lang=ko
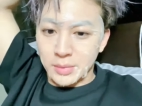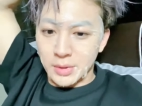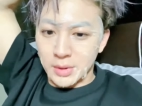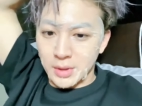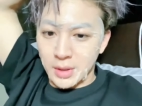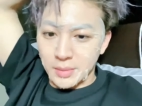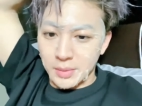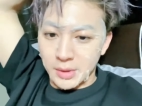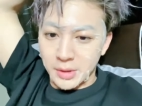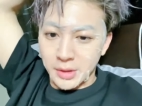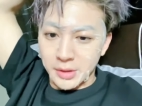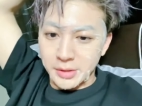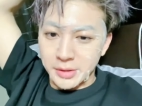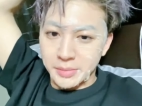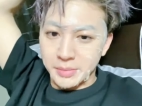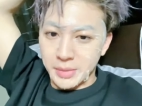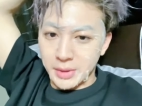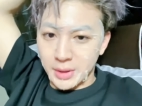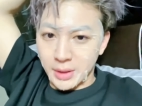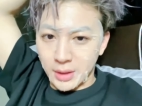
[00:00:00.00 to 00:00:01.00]
V앱을 그
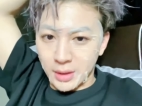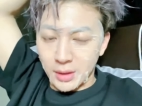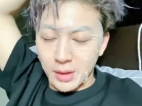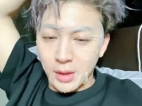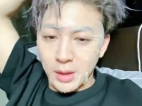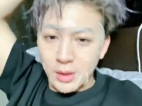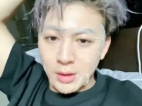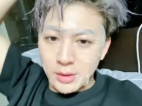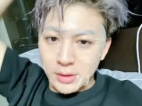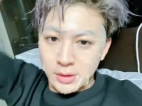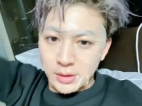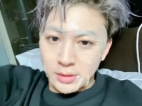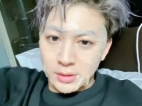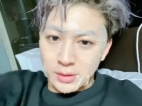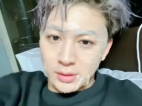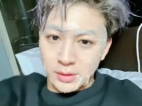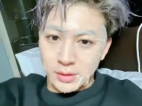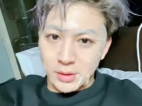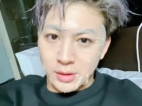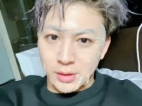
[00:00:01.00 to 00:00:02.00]
켰습니다
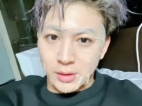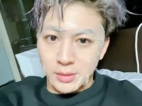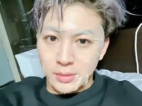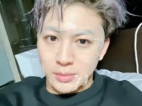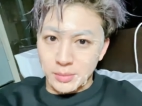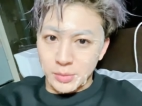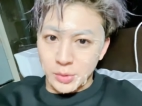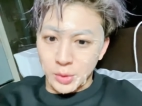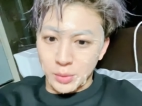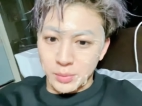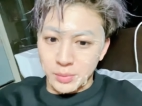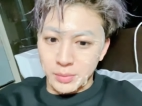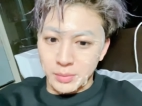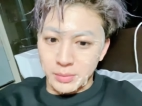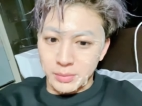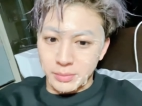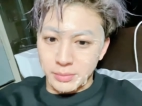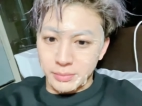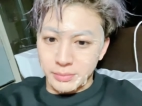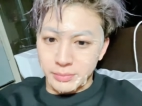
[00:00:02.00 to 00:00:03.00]
지금 좀
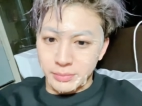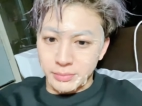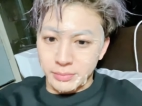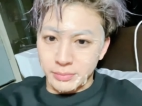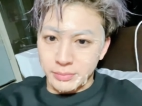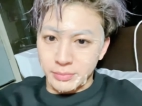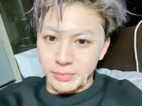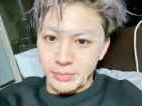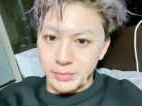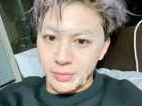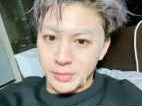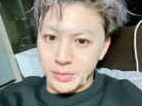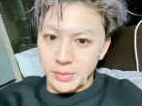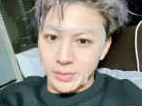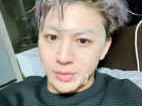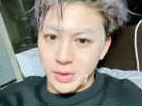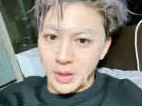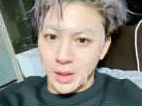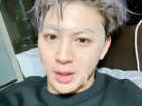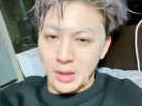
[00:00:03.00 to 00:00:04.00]

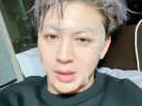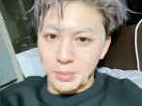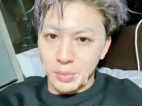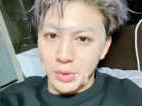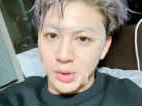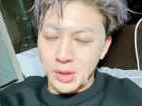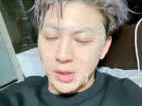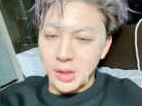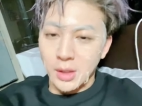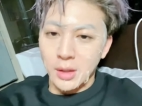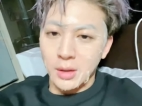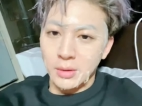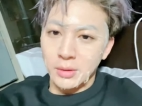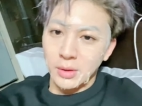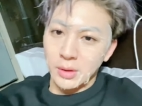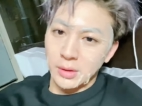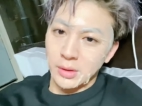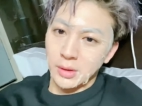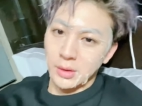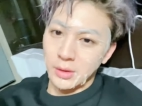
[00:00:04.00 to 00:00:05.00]
제 핸드폰이 이상한
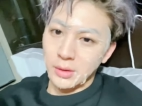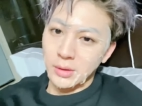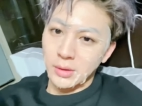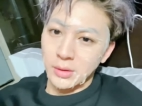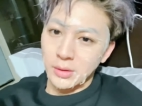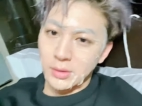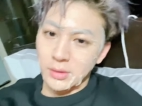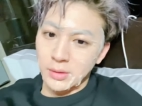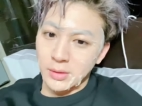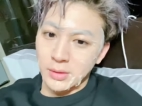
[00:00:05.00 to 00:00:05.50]
것 같아요